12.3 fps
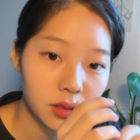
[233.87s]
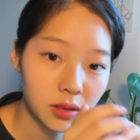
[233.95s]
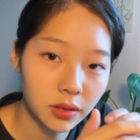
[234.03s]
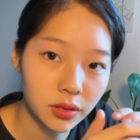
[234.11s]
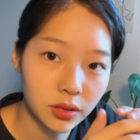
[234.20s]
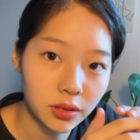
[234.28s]

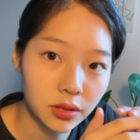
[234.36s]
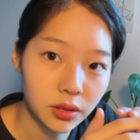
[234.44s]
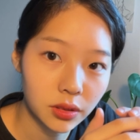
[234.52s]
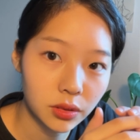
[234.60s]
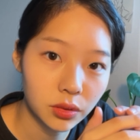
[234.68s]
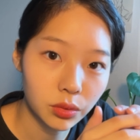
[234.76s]

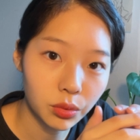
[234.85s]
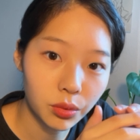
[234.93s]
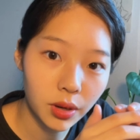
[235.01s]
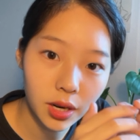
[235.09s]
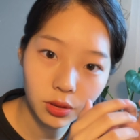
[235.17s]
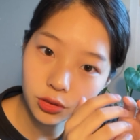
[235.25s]
얻었던
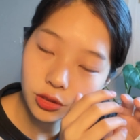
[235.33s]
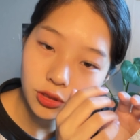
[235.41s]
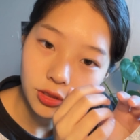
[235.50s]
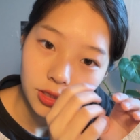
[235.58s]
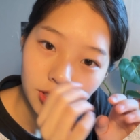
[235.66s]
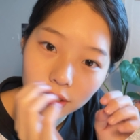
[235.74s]

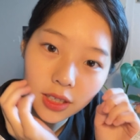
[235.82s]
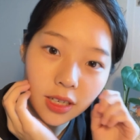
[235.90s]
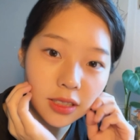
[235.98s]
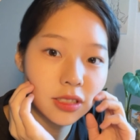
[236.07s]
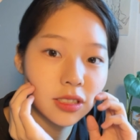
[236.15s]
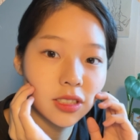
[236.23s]
노하우
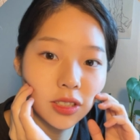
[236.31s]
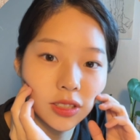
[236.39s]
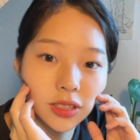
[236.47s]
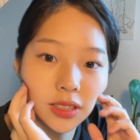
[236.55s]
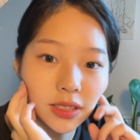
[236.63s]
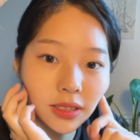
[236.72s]
같은
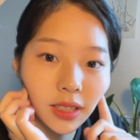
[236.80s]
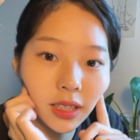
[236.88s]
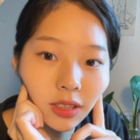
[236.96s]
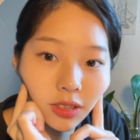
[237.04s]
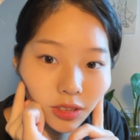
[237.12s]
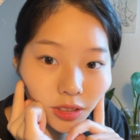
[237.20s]
거를
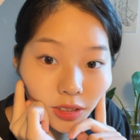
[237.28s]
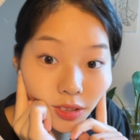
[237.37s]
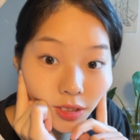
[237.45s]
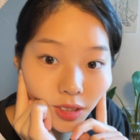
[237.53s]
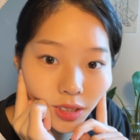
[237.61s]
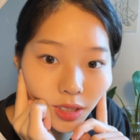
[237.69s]
알려드리는
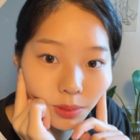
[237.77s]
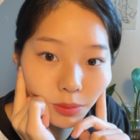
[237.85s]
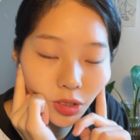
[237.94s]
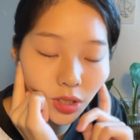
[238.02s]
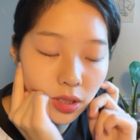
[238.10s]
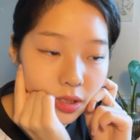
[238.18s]
거기
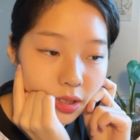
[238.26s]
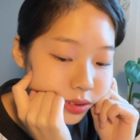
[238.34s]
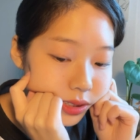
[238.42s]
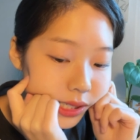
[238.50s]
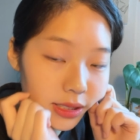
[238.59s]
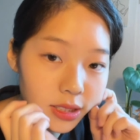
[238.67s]
때문에
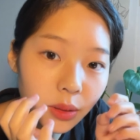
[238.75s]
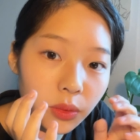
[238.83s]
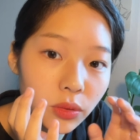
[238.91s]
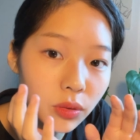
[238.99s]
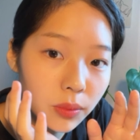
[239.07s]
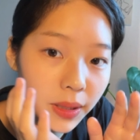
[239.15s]
그냥
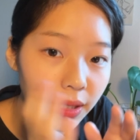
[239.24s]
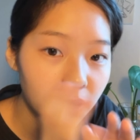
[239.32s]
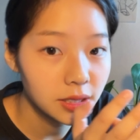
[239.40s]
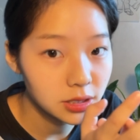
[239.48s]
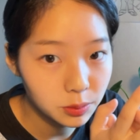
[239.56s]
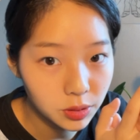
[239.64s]
참고만
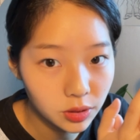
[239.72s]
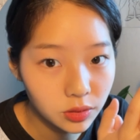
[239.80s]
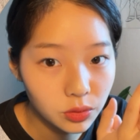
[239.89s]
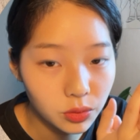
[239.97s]
하시면